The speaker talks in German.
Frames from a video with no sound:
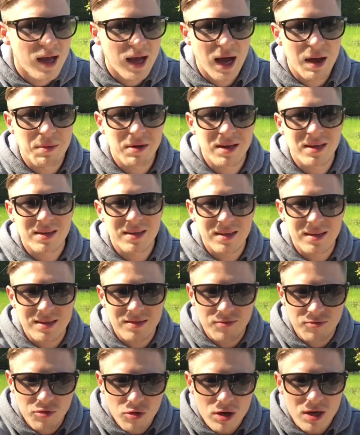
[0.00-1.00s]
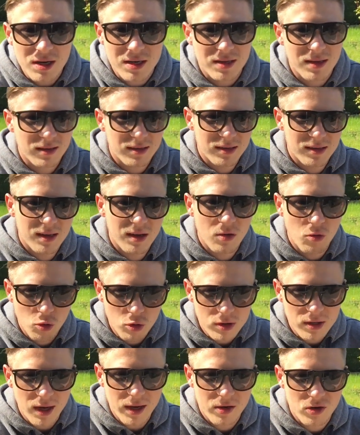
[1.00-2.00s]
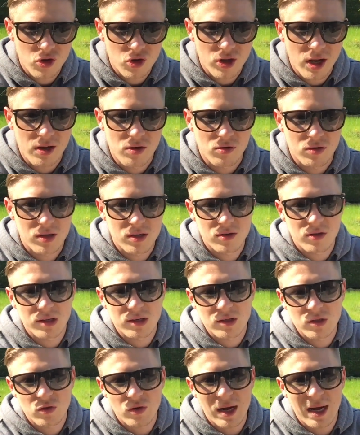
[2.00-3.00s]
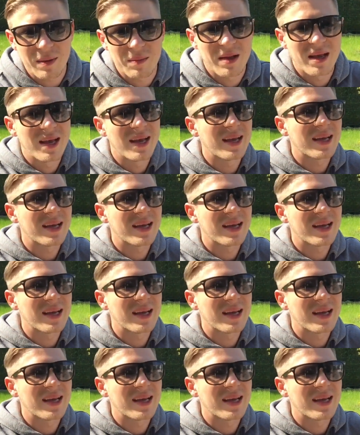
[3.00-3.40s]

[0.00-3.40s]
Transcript: aber ich wirklich, das ist eine Grundeinstellung, die sollst du haben